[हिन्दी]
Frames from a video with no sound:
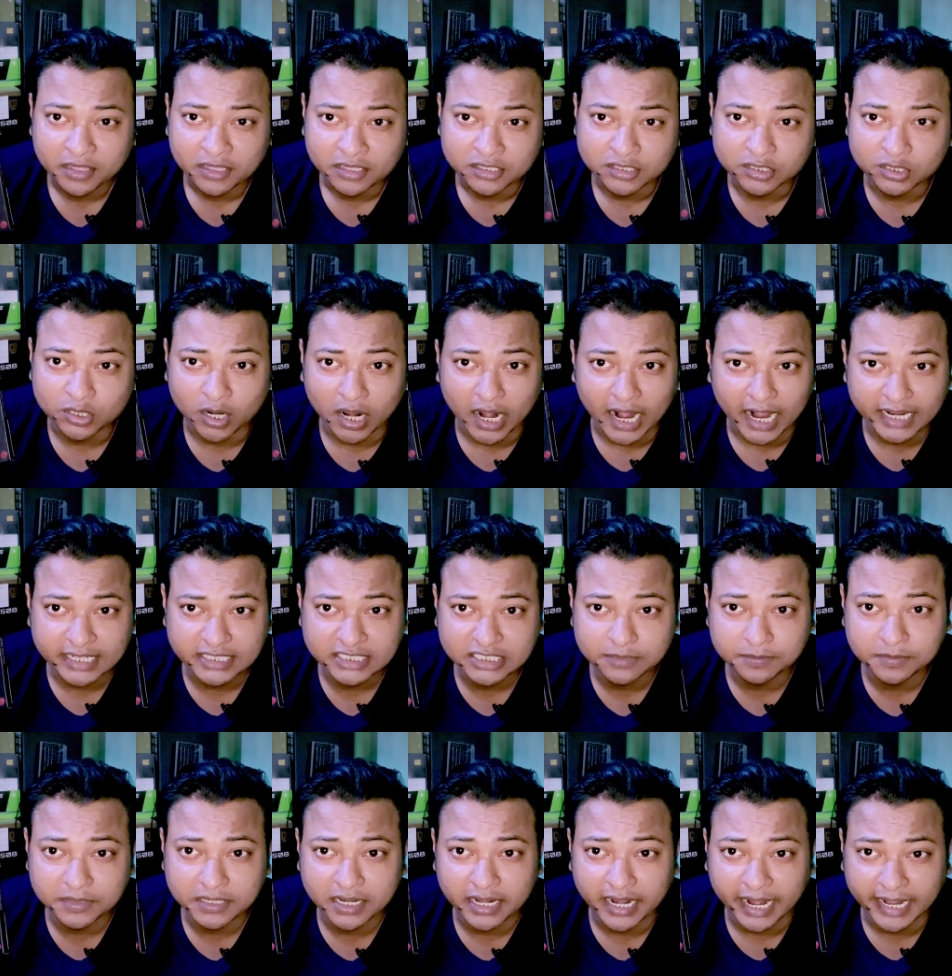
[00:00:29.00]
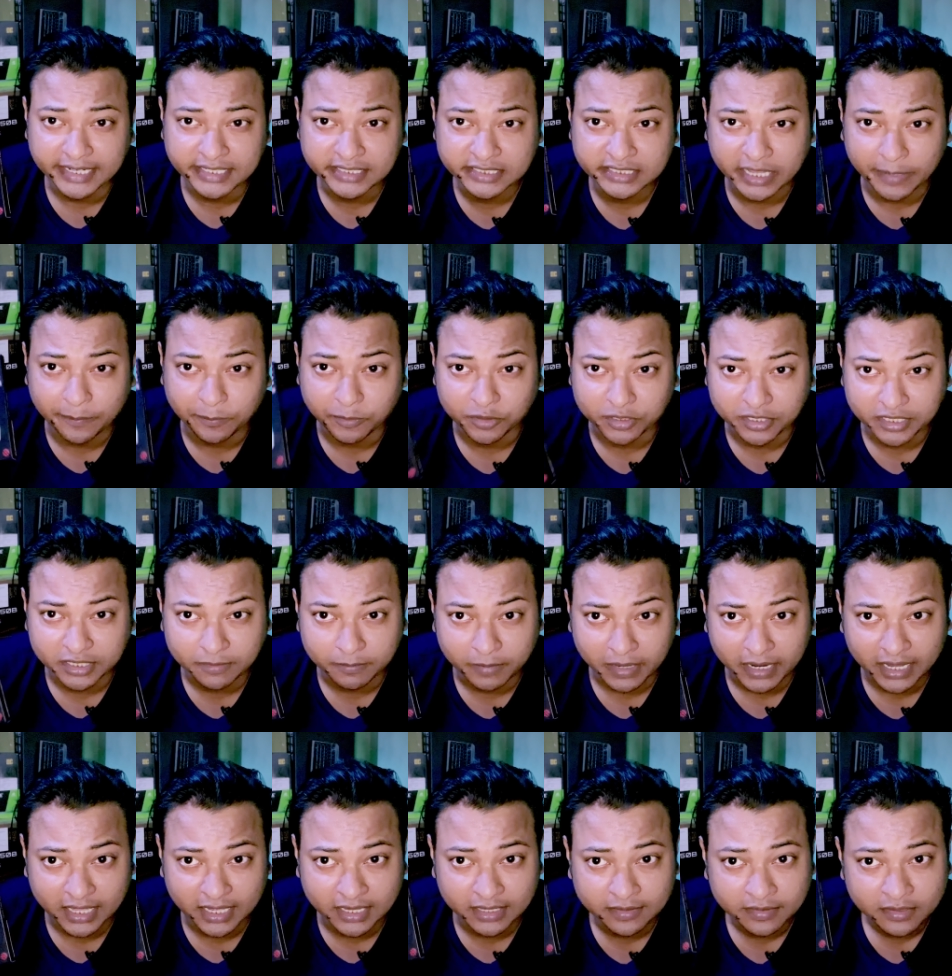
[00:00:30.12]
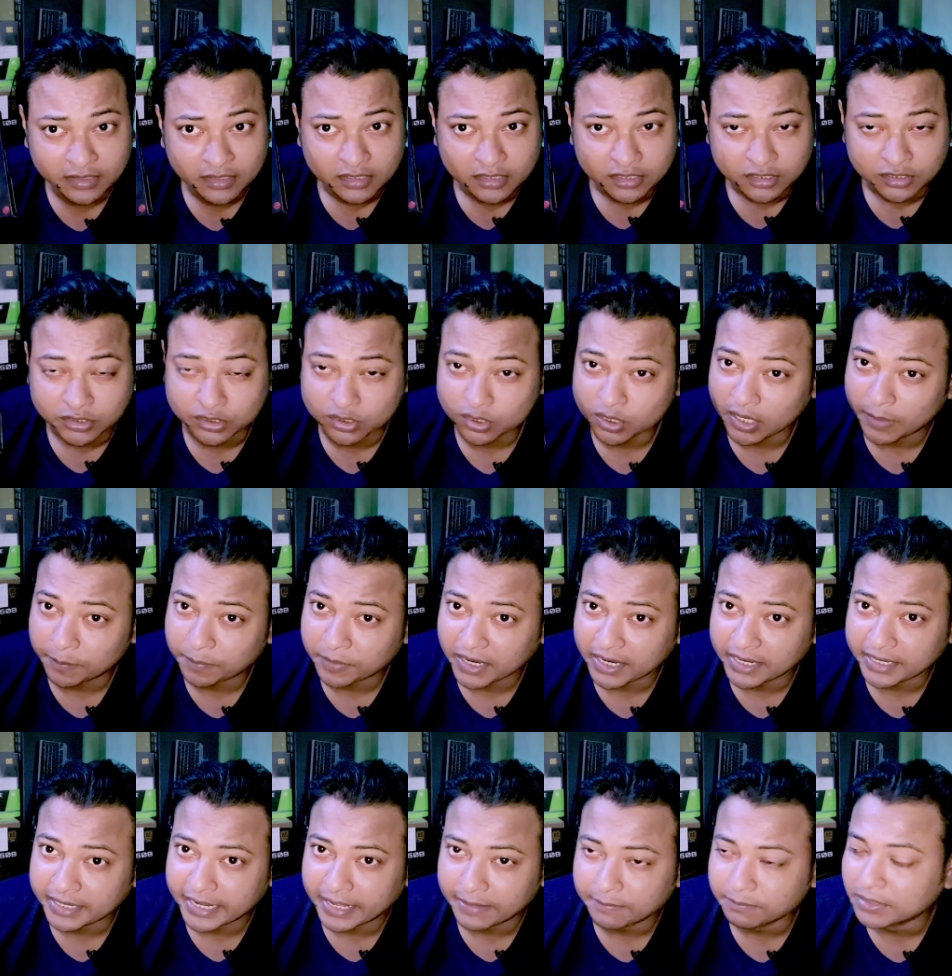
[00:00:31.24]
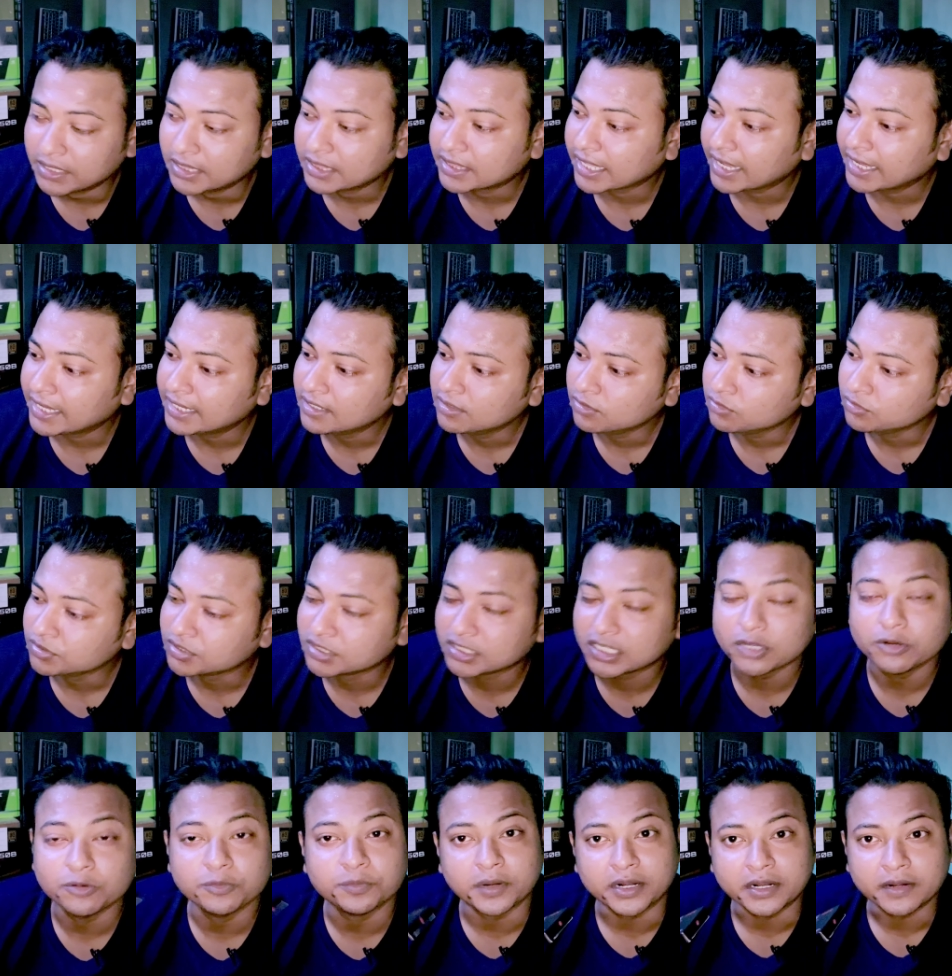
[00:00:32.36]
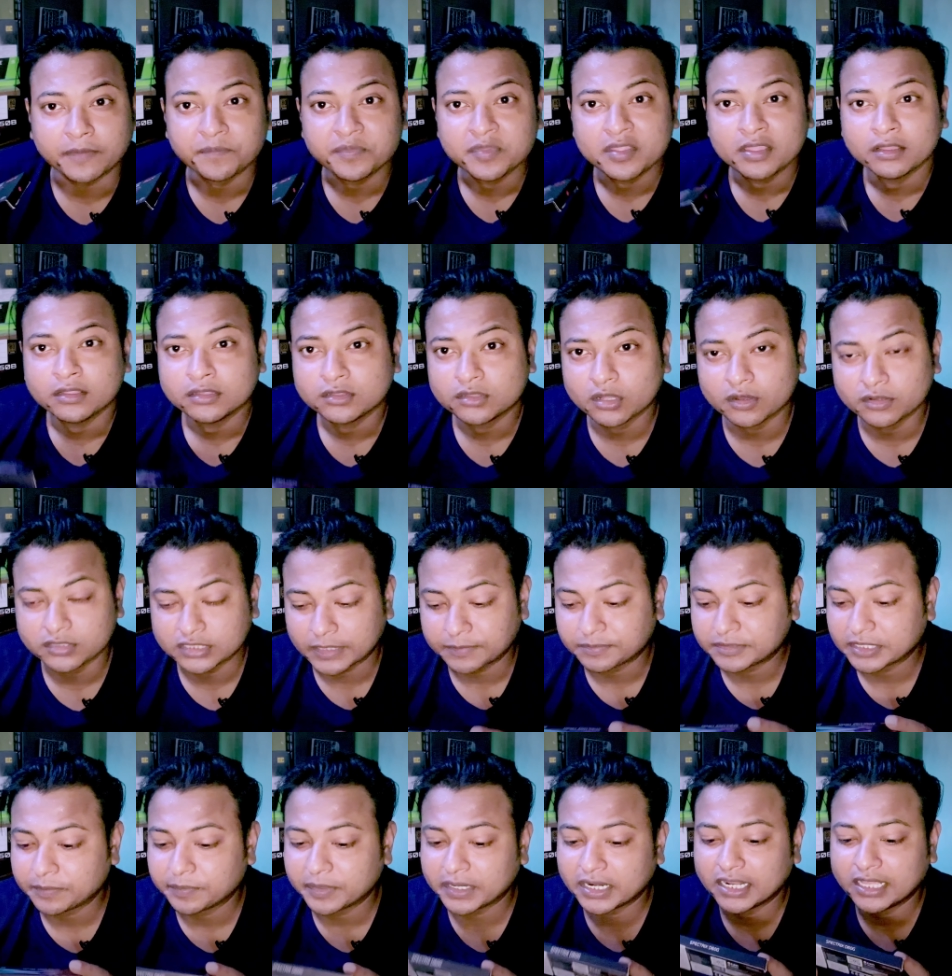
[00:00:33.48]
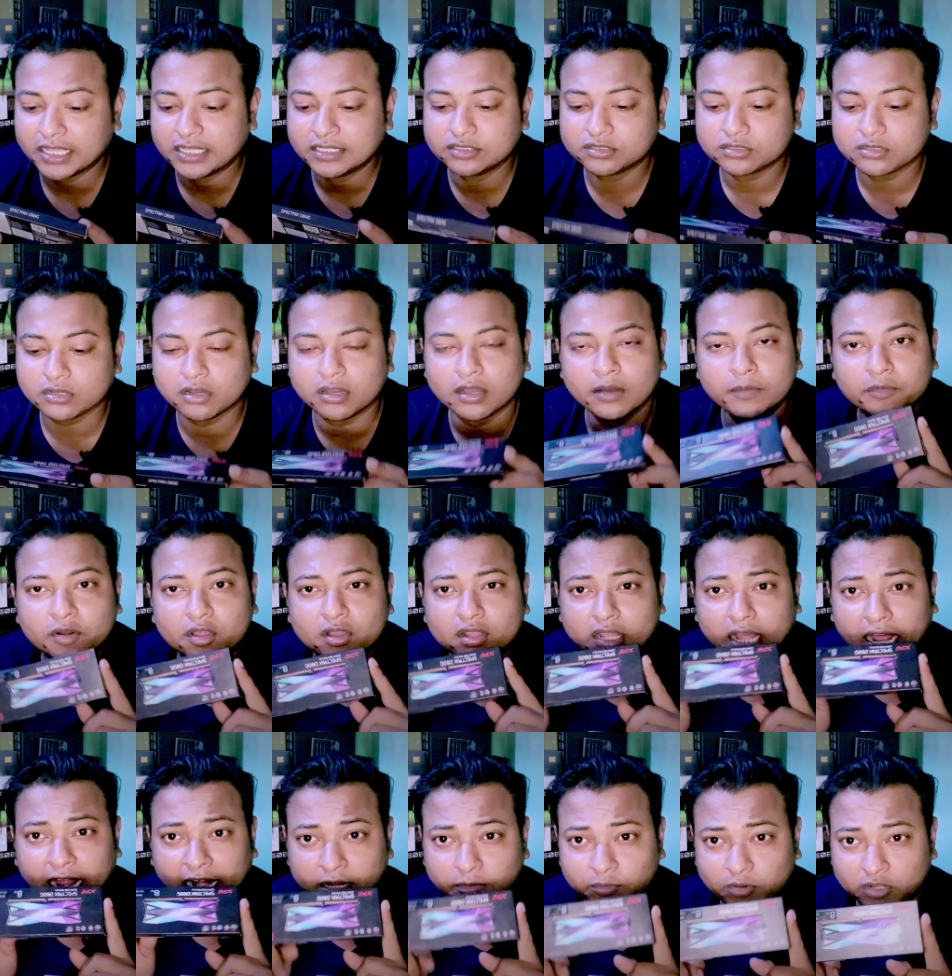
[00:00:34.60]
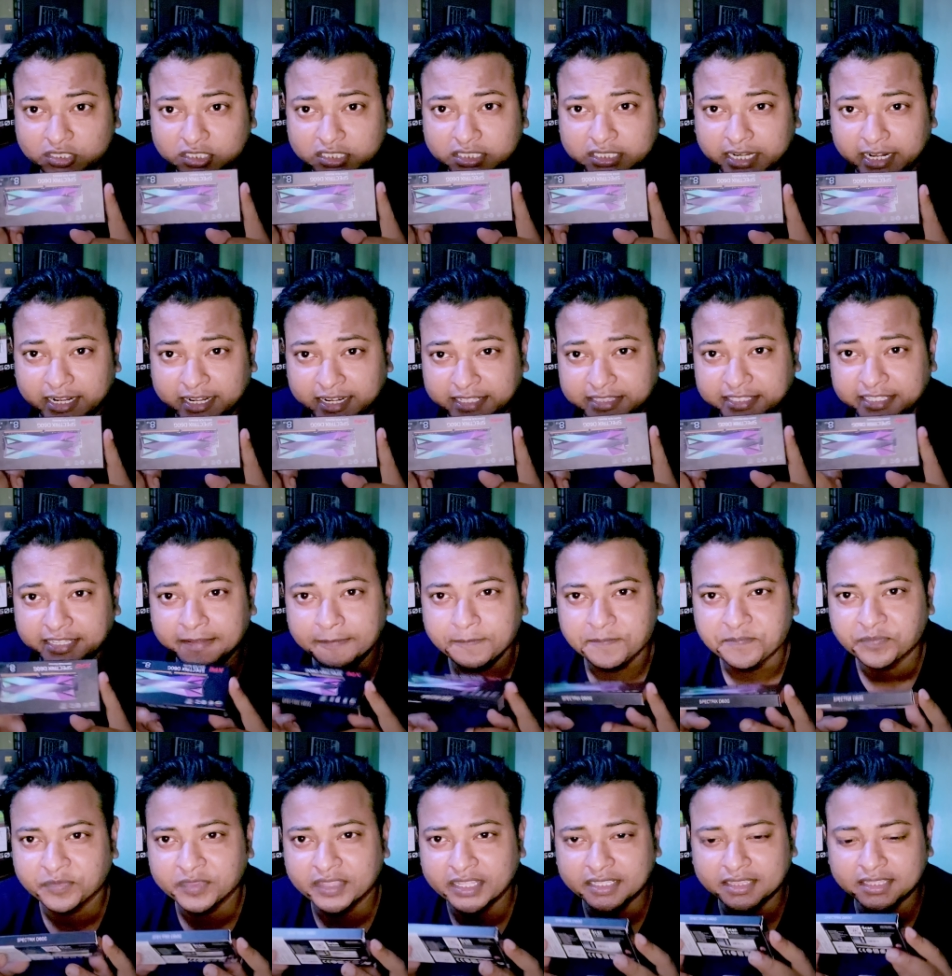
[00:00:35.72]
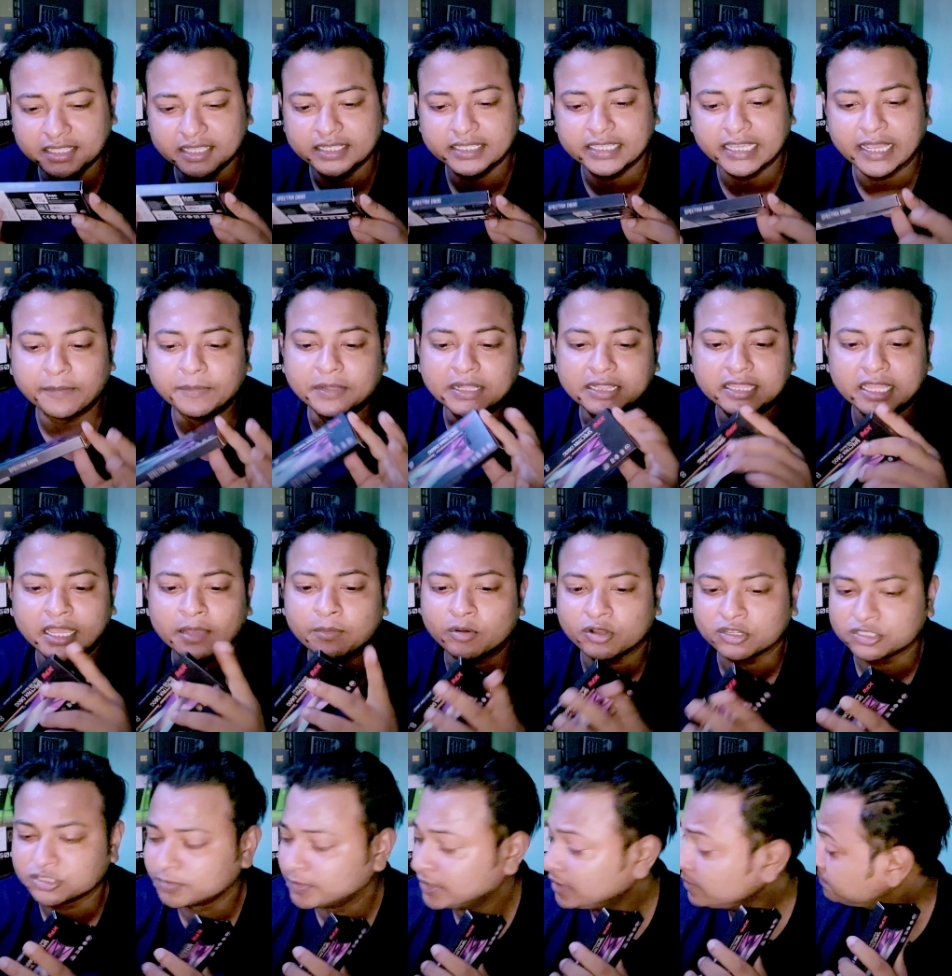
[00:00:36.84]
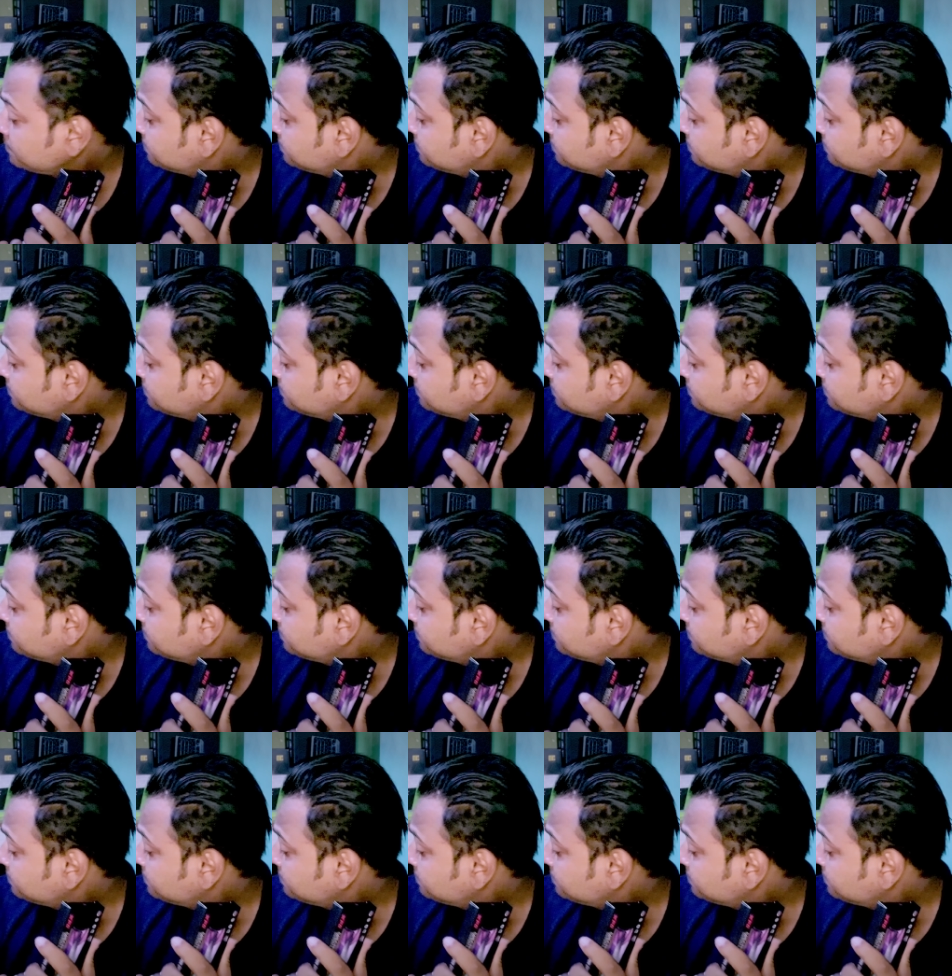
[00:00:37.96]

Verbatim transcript: जो आठ जी लाइट सपोर्टिंग वाला जो आपका रैम मिलता है उसके ऊपर तो सबसे पहले इसको हम लोग अनबॉक्सिंग कर लेते हैं देखते हैं क्या मिलता है बॉक्स में